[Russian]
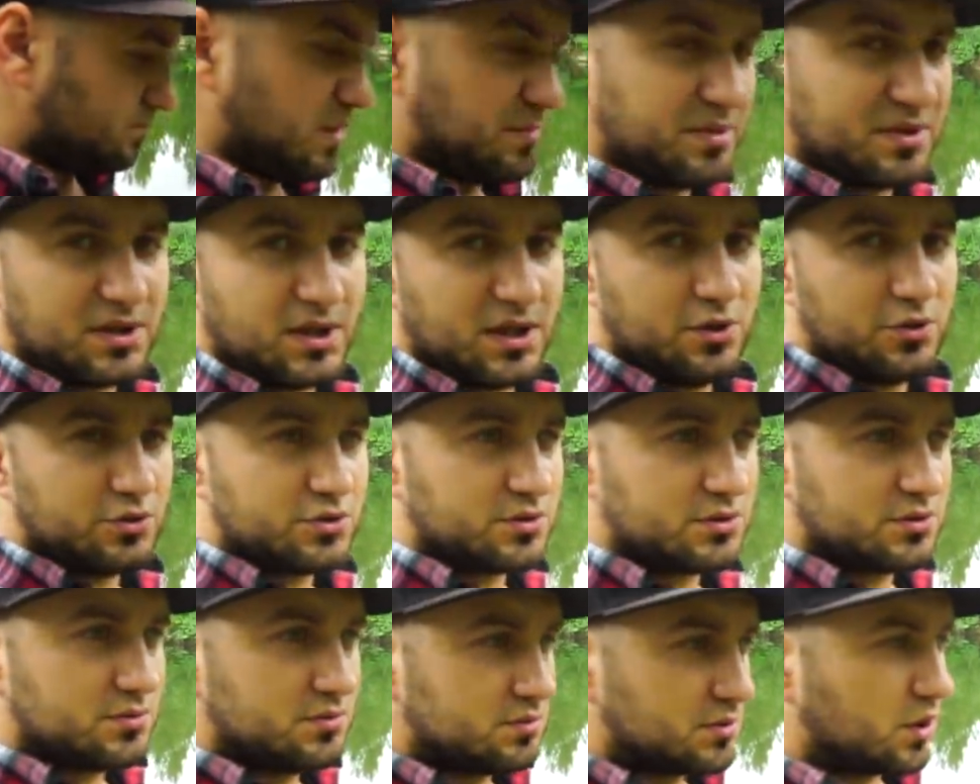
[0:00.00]
попытаюсь
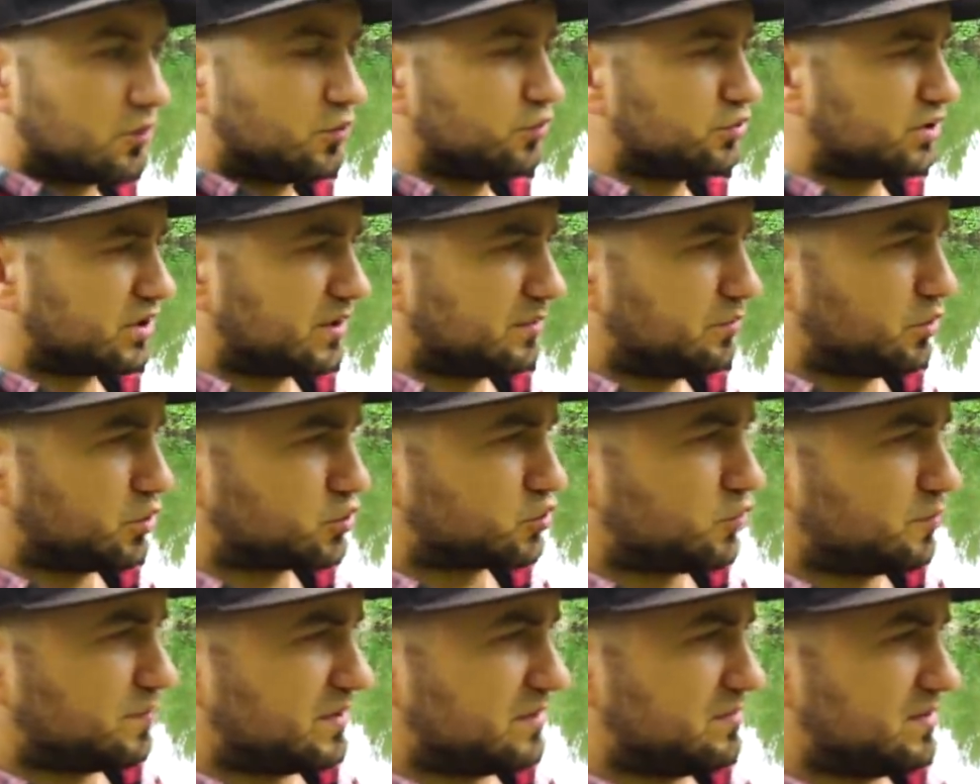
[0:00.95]
какую-то
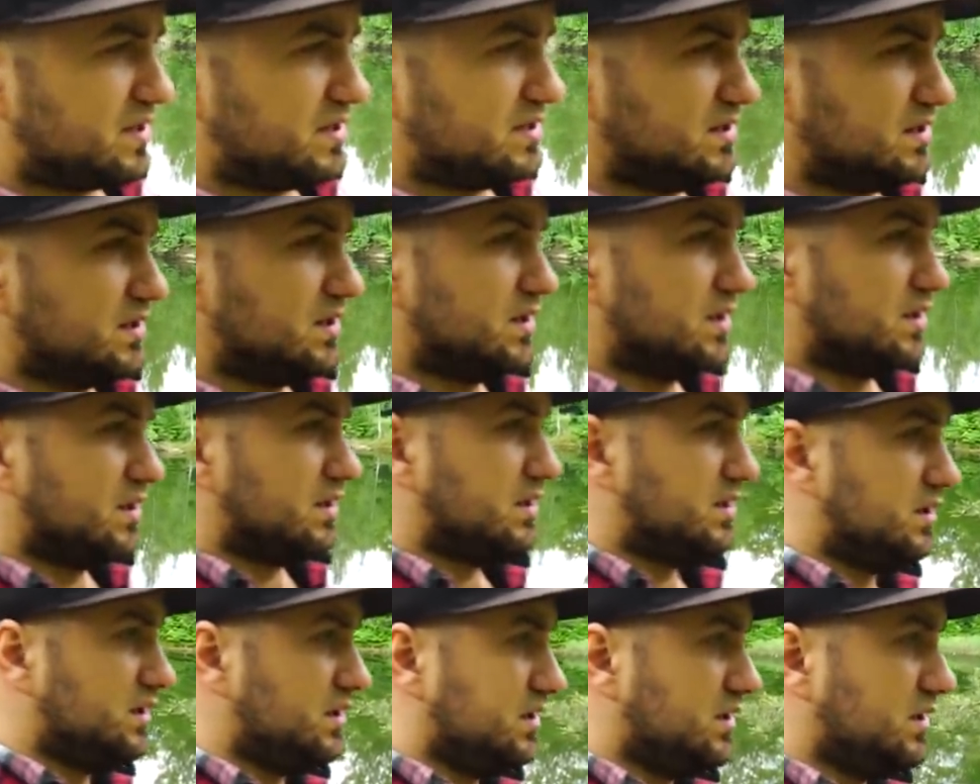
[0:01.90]
рыбешку поймать.
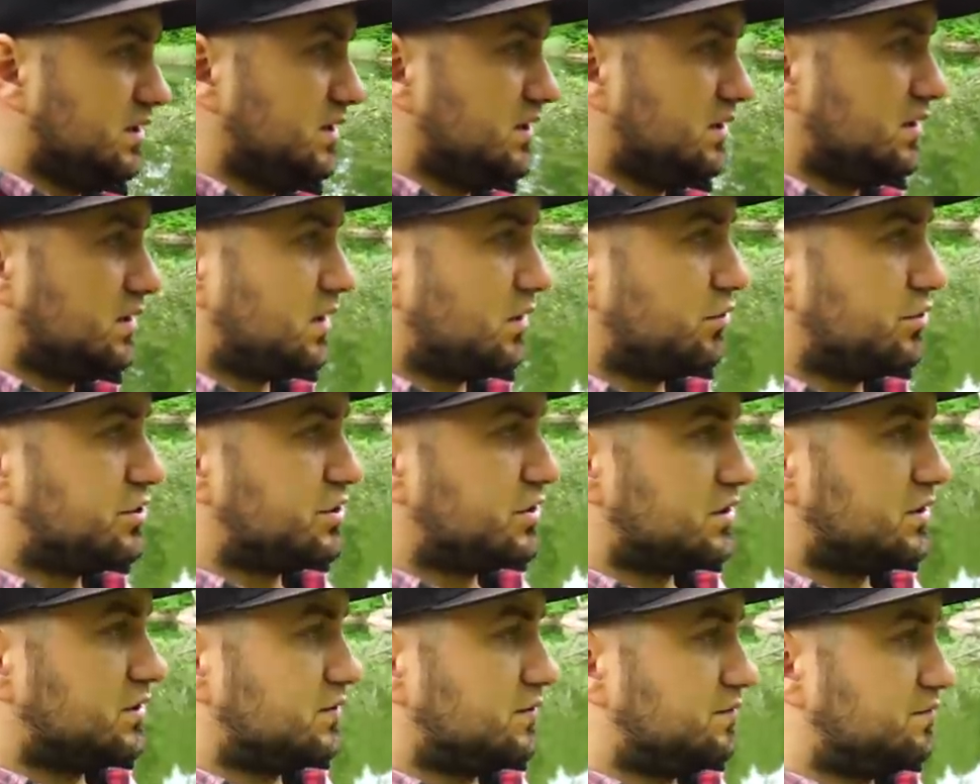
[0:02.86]
И,
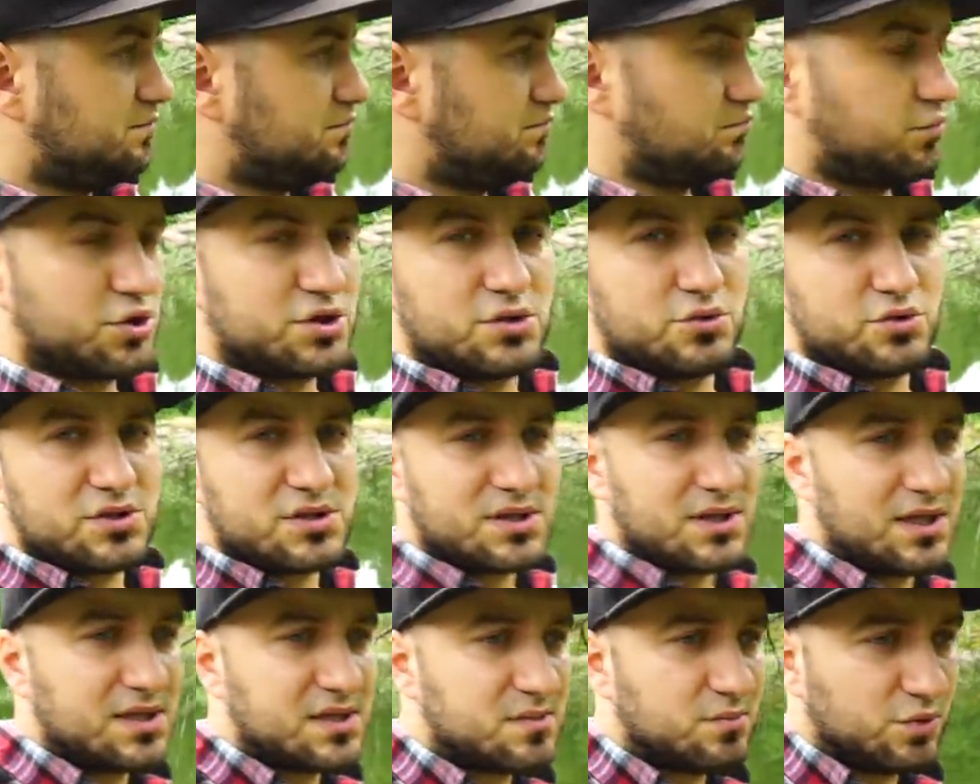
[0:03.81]
короче, можно уже
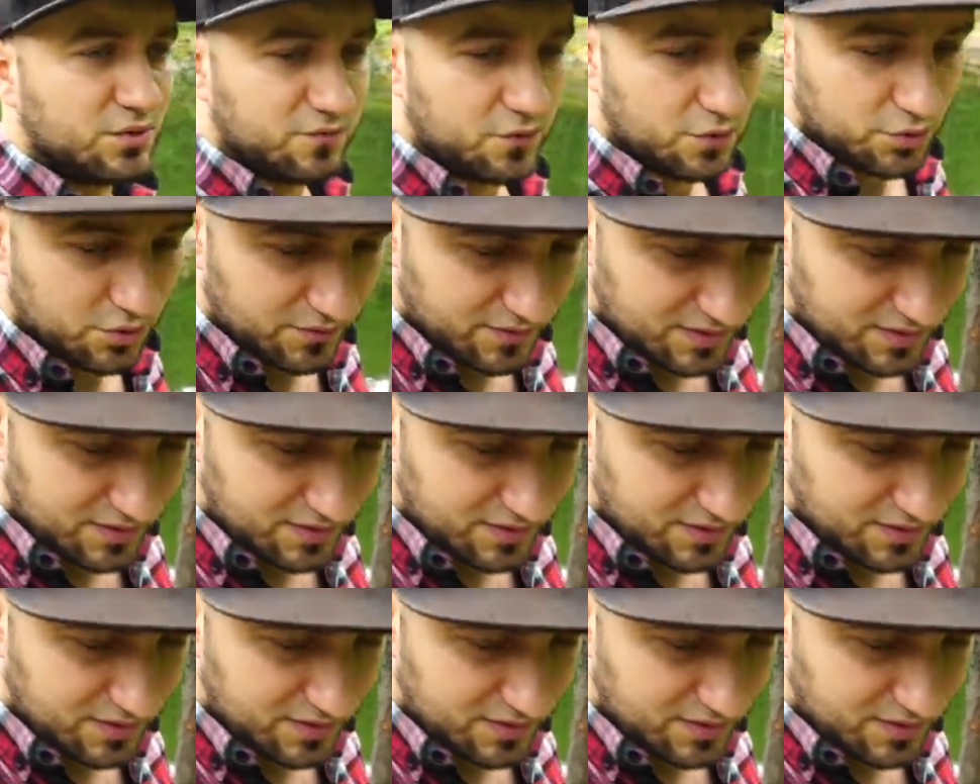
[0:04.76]
залазить будет в воду.